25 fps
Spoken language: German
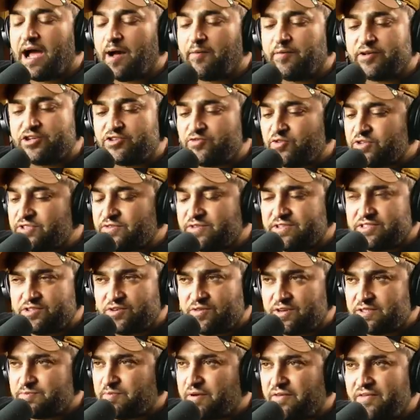aber ich schwöre, wenn es
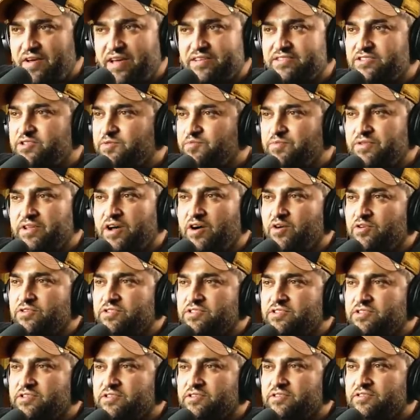irgendwas perverses, ich bin
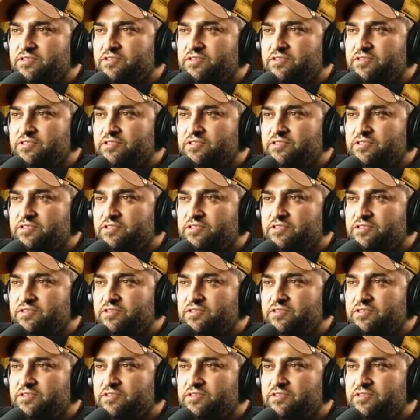raus.